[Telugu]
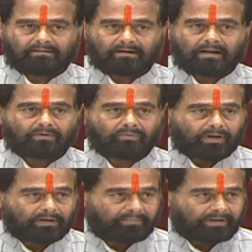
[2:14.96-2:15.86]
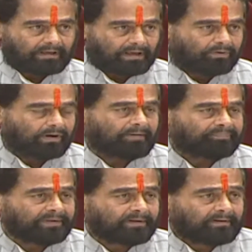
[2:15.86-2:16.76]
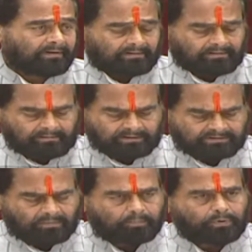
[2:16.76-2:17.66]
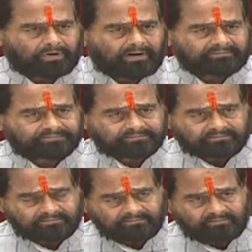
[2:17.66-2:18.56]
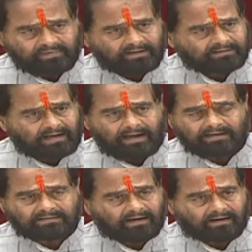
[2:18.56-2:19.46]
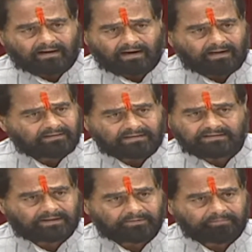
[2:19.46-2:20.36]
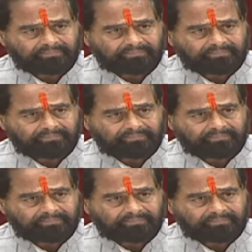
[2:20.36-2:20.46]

నాకు వారు మీ తాలూకా సంపూర్ణ సహాయ సహకారాలు అందించారు